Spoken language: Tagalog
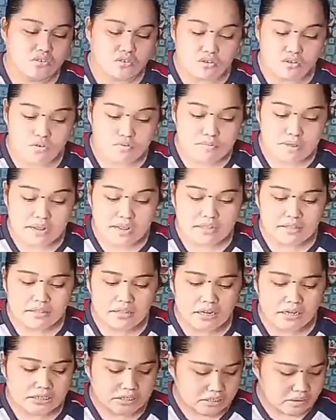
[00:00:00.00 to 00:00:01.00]
So,
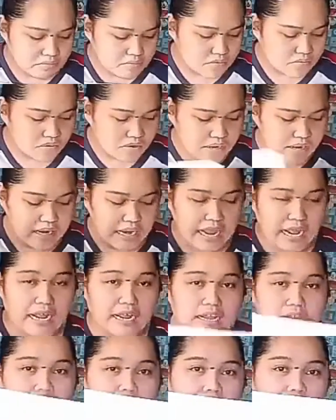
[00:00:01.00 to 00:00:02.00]
maganda na siya, mura
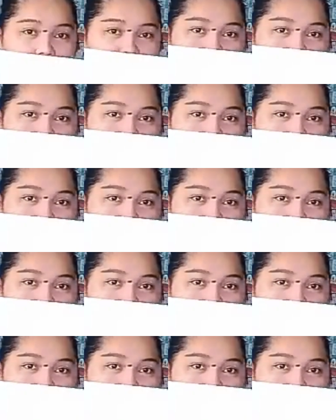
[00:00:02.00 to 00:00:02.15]
lang.